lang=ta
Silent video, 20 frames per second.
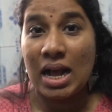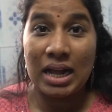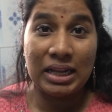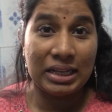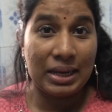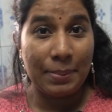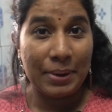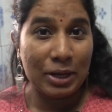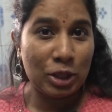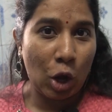
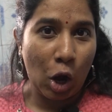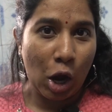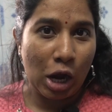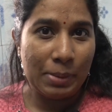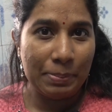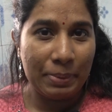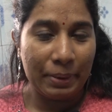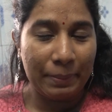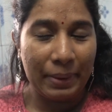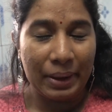அதுக்கப்புறம் இந்த
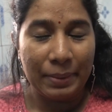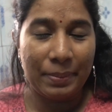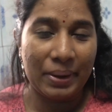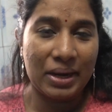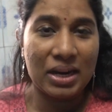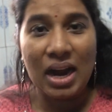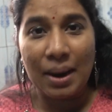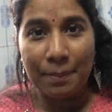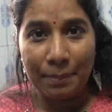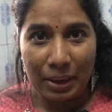ஆயில் ப்ரிப்பேர்
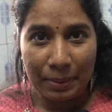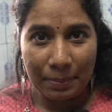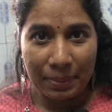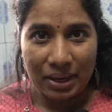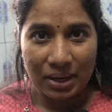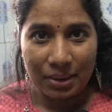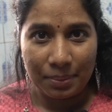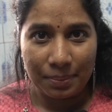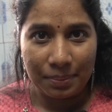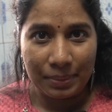பண்ணி அப்ளை
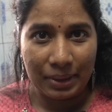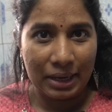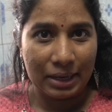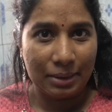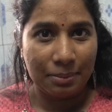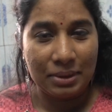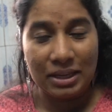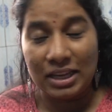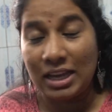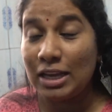பண்ண
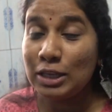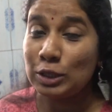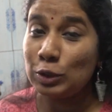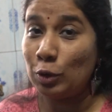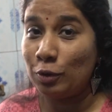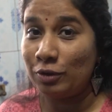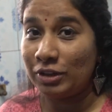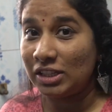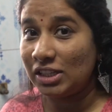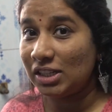ஆரம்பிங்க
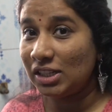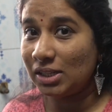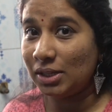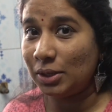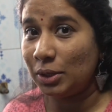ஸோ வந்து